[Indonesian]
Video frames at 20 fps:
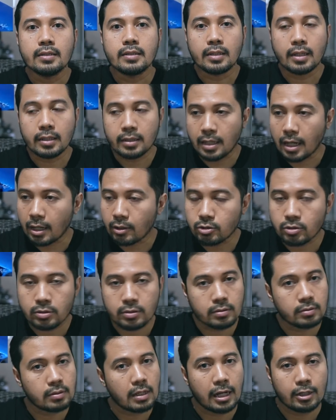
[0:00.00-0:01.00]
Kita
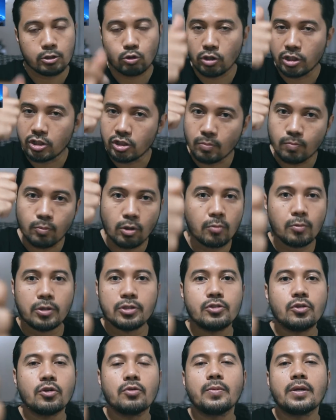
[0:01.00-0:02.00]
harus acungi jempol
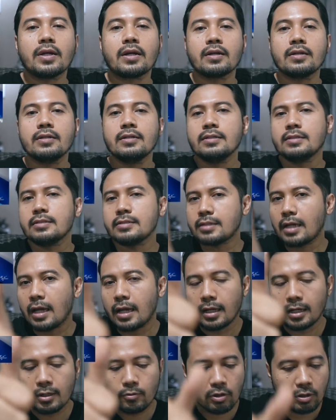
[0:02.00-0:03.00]
buat John Mir.
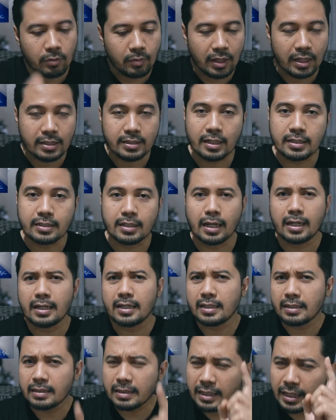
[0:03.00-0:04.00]
Cak, luar biasa,
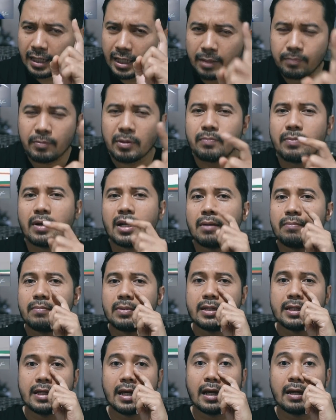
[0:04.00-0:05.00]
Cak ini pembalap
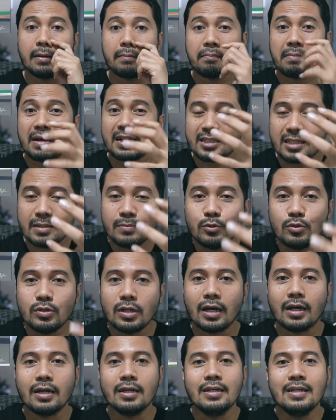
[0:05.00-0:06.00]
belia masih
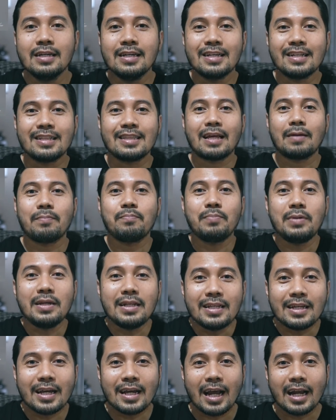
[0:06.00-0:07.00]
muda
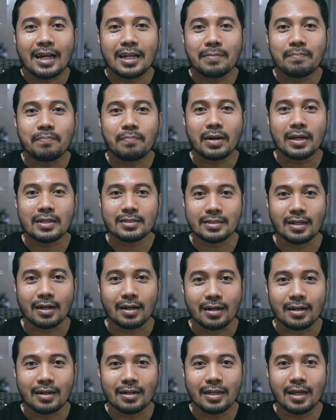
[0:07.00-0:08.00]
tapi dengan adanya
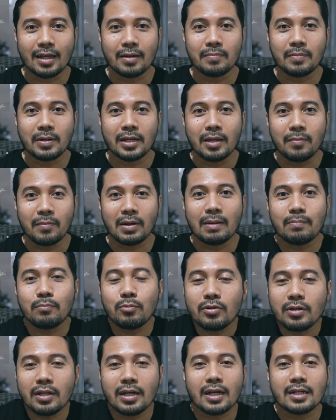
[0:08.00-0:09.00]
pressure ya
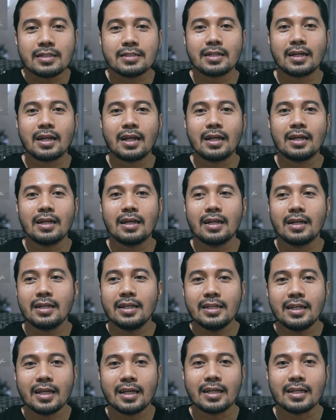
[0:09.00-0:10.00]
bagaimanapun dia kan sekarang
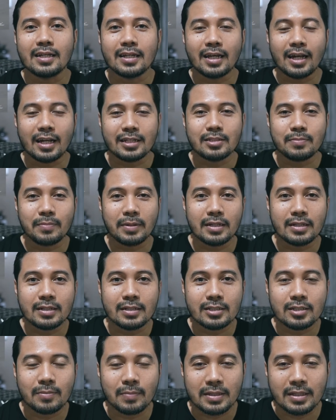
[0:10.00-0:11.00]
leading di
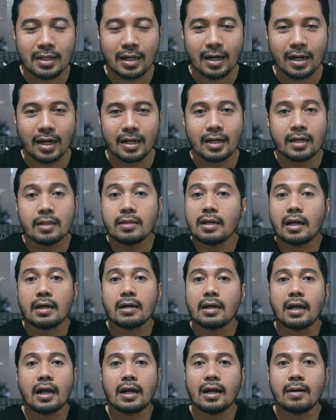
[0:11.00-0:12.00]
klasemen sementara rider itu
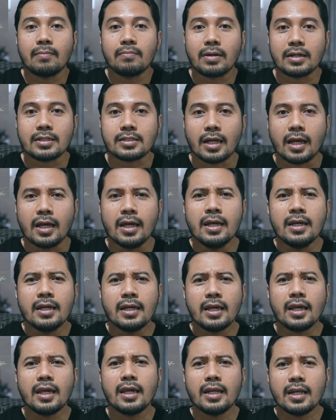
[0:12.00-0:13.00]
nggak gampang cak
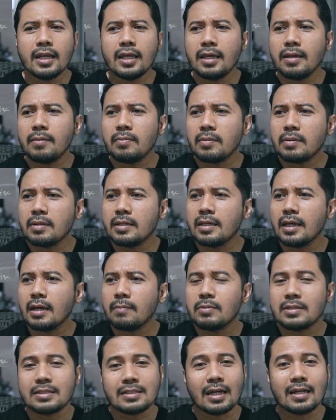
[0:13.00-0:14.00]
ini
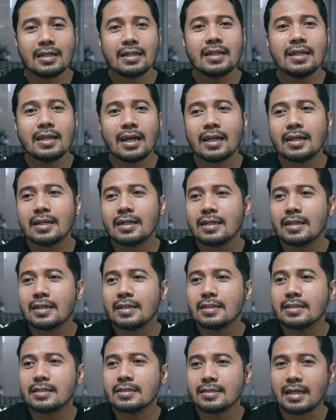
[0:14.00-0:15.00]
dia bisa dengan
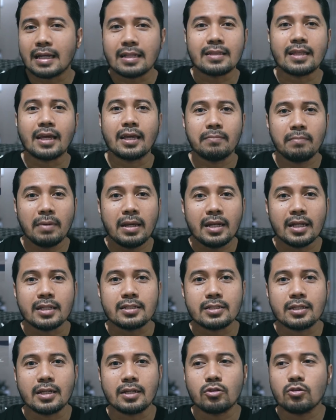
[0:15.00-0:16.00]
santai
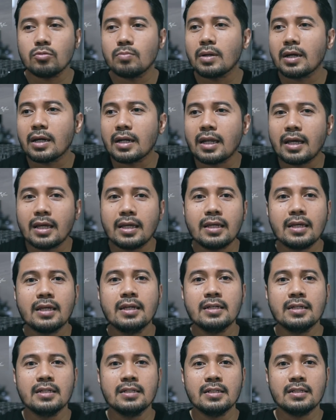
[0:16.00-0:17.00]
minutes itu mengenai
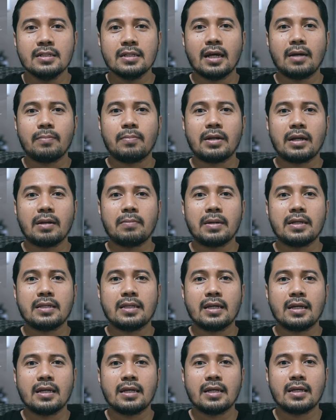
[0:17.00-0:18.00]
apa
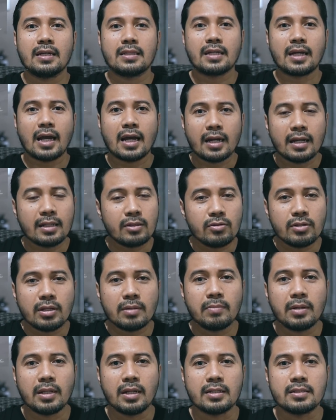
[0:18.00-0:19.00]
namanya eh, tekanan itu dia
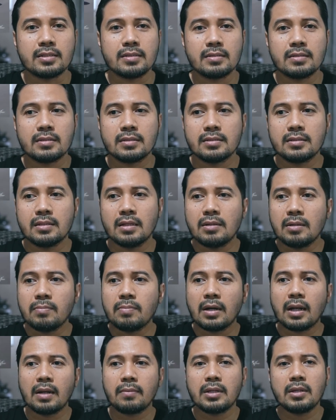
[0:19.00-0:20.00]
minus dan dia,
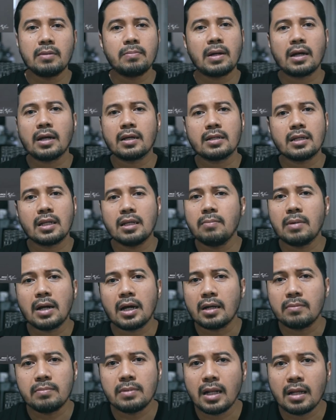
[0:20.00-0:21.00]
dia, dia
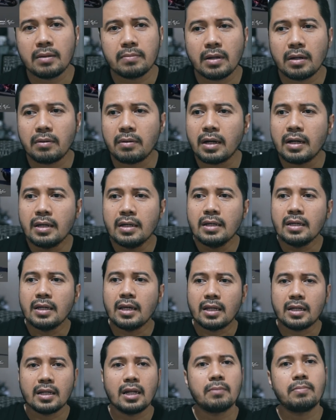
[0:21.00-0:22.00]
bahkan bilang bahwa
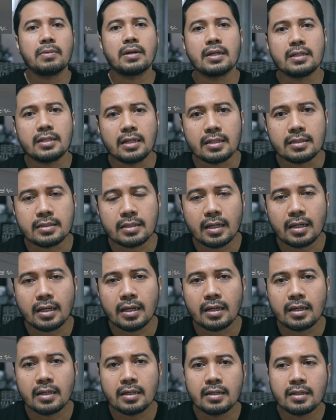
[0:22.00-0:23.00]
inilah pekerjaan
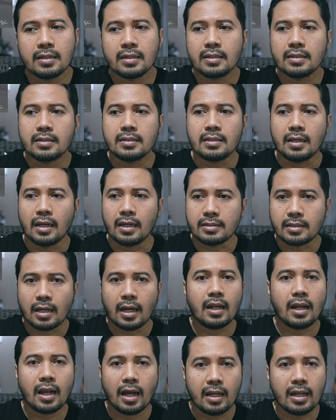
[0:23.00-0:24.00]
saya yes
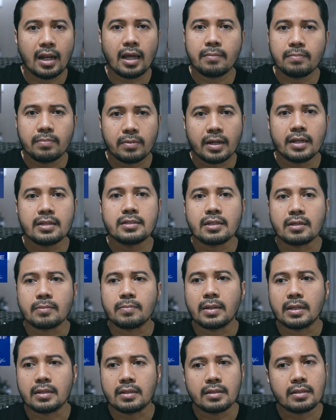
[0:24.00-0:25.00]
I, I like pressure
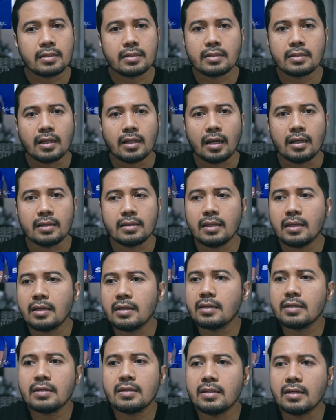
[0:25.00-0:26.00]
but I
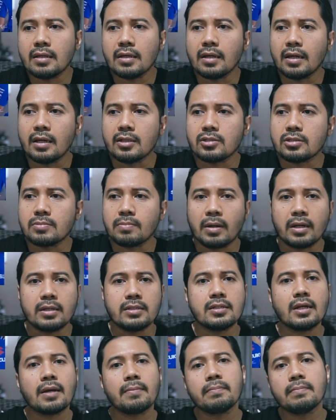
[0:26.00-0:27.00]
think it's my
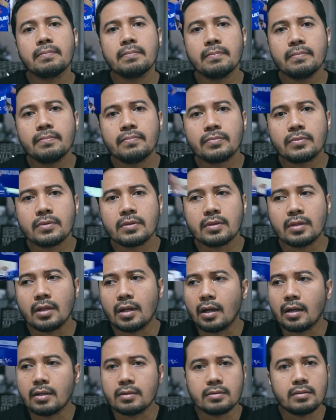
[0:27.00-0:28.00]
job
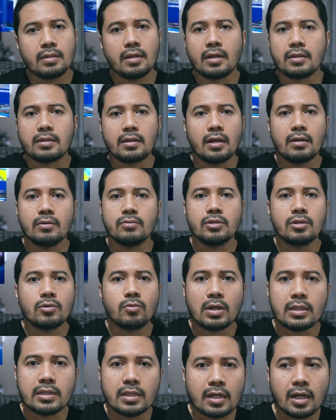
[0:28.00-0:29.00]
tidak tidak terlalu
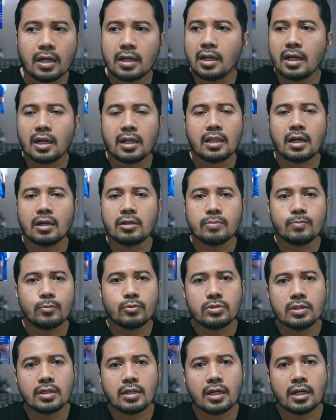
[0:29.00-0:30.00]
dikhawatirkan ini nggak terlalu
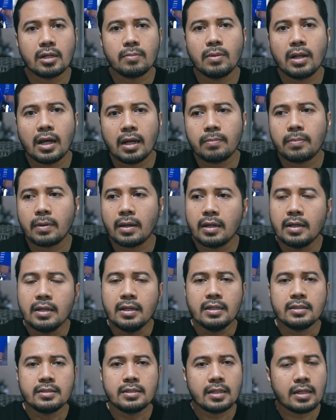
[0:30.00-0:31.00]
pusing Karena dia bilang apa
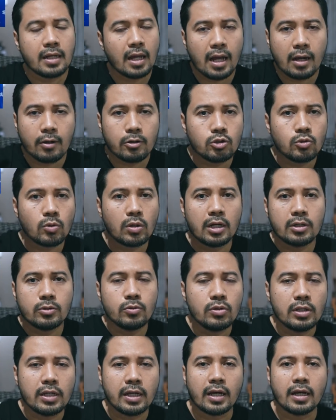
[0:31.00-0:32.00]
jika aku juara
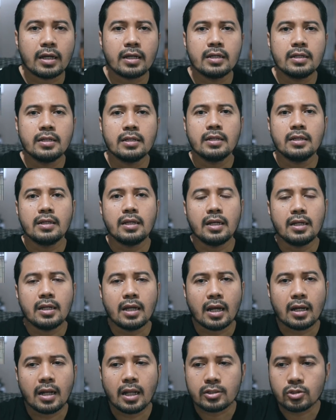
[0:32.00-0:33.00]
dunia ini
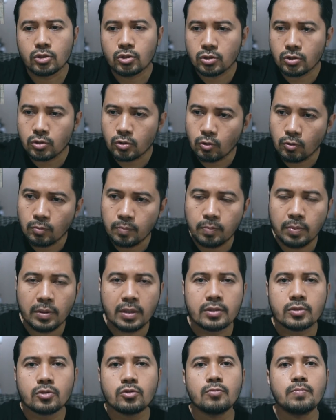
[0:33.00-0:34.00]
adalah
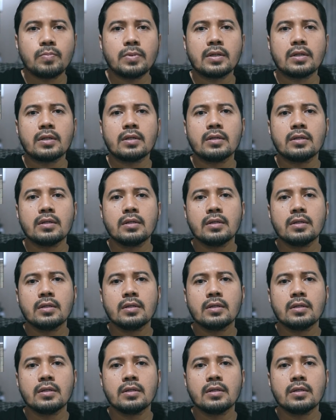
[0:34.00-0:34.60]
super super